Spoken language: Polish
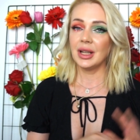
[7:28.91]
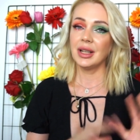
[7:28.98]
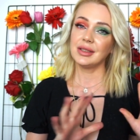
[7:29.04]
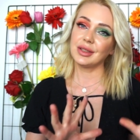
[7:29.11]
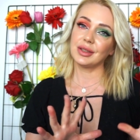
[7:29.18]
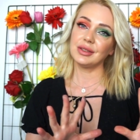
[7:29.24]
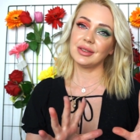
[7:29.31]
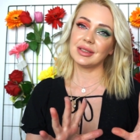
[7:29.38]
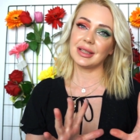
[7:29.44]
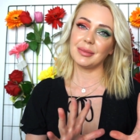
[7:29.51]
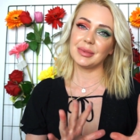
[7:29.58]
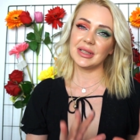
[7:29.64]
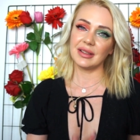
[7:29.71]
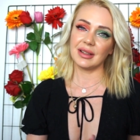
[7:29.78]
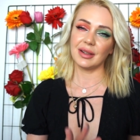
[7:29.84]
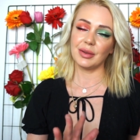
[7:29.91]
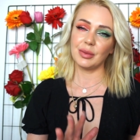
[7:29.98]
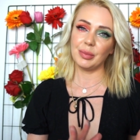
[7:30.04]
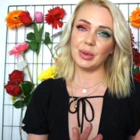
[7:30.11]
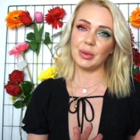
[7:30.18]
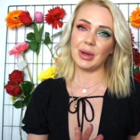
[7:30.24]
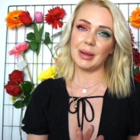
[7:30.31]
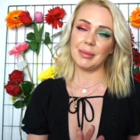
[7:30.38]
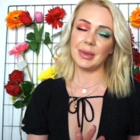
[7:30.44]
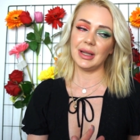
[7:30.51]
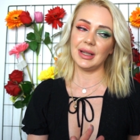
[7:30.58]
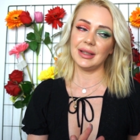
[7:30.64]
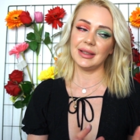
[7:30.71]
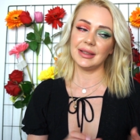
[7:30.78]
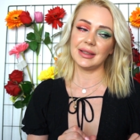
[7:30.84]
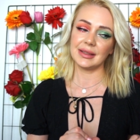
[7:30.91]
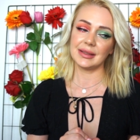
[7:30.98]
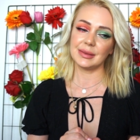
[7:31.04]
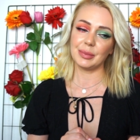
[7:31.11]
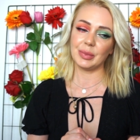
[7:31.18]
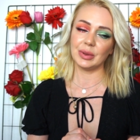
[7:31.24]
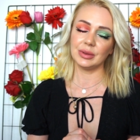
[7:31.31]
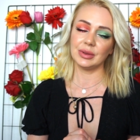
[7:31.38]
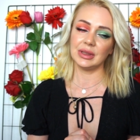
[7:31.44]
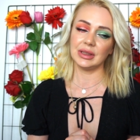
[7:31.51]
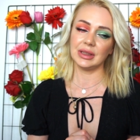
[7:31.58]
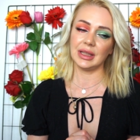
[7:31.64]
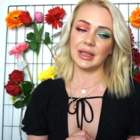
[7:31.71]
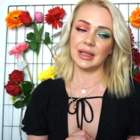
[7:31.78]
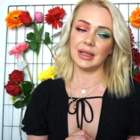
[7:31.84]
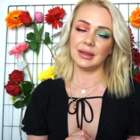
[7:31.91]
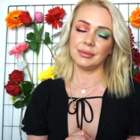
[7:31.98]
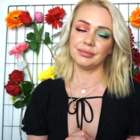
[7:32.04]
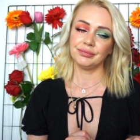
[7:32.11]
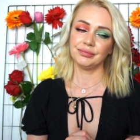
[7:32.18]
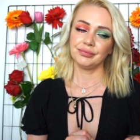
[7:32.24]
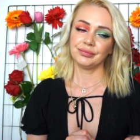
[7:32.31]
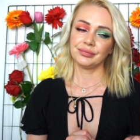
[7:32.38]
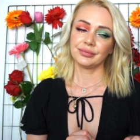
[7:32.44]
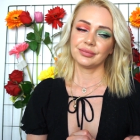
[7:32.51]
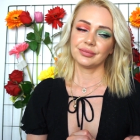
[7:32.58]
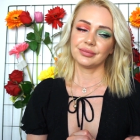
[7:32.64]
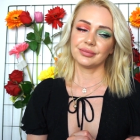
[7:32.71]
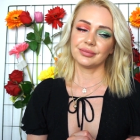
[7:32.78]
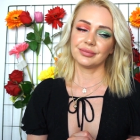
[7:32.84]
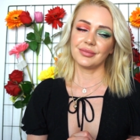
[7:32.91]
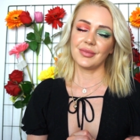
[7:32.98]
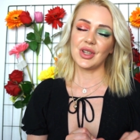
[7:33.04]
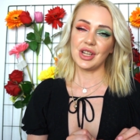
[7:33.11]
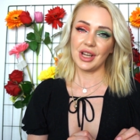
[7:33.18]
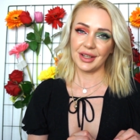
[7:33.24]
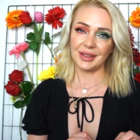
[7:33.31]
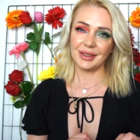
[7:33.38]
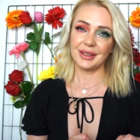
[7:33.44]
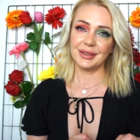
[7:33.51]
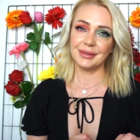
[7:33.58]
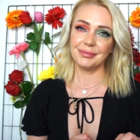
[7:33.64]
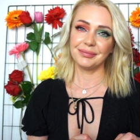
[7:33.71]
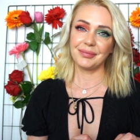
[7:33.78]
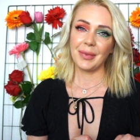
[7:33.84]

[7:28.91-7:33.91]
Jeśli chodzi o Skepzara, kupiłam te spodnie Mm, czarne.